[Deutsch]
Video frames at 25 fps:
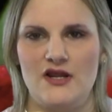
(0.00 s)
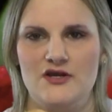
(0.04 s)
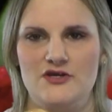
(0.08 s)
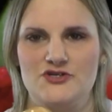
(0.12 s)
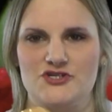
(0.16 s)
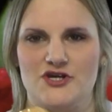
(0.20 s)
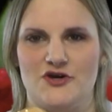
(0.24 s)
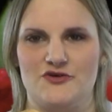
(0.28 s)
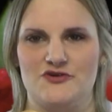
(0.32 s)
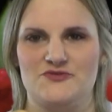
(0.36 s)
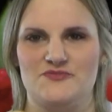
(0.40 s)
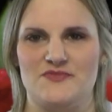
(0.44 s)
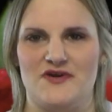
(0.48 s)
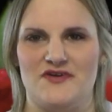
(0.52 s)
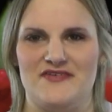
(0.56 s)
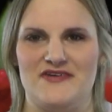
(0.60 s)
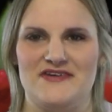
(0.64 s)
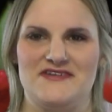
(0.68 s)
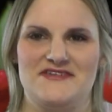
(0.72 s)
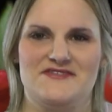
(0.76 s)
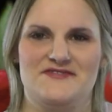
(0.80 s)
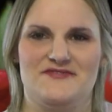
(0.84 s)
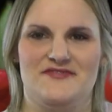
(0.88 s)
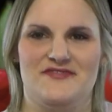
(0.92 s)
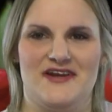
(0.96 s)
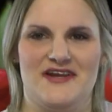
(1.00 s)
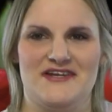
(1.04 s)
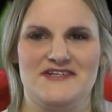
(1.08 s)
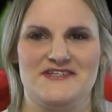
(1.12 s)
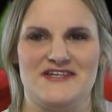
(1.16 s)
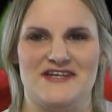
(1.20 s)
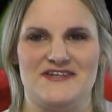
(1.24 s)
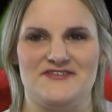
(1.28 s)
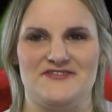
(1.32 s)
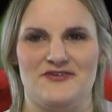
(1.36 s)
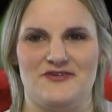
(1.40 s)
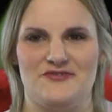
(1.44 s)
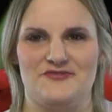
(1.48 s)
schaue ich mal, werde ich sie vielleicht
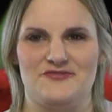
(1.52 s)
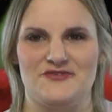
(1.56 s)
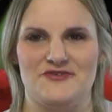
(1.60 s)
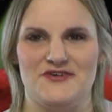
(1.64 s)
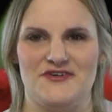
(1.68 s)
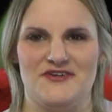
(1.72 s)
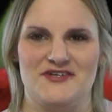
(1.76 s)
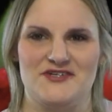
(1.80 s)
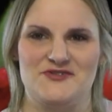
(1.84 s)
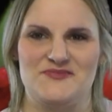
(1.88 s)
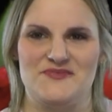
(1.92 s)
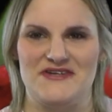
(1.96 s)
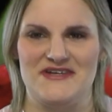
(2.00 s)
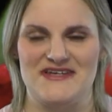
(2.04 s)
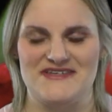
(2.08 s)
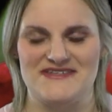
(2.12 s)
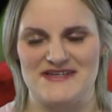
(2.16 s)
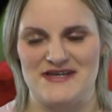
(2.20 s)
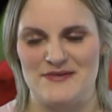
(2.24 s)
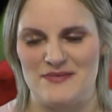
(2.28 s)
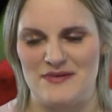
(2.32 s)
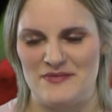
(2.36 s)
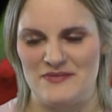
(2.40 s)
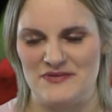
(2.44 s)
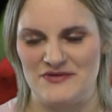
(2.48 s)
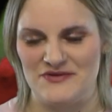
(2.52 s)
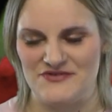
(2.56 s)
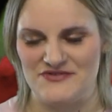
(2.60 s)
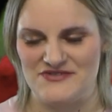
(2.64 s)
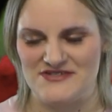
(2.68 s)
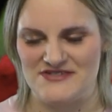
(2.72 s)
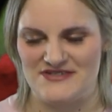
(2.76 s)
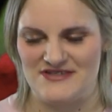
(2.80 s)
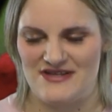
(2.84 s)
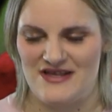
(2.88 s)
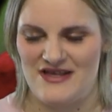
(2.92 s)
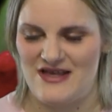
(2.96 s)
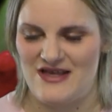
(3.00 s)
dann doch früher oder später selber
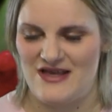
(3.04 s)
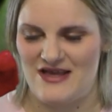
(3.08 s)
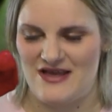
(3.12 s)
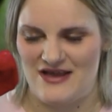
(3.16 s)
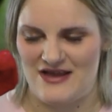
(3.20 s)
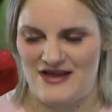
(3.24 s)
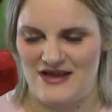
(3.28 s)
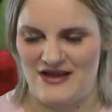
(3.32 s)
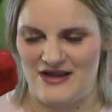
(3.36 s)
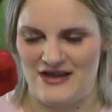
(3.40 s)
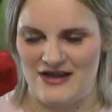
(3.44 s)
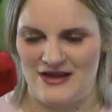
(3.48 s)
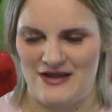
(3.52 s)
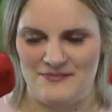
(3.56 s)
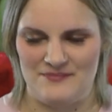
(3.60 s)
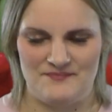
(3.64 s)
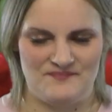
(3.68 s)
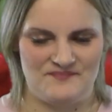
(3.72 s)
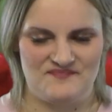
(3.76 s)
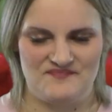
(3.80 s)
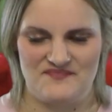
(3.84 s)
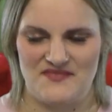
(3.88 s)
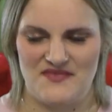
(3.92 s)
benutzen. Ähm,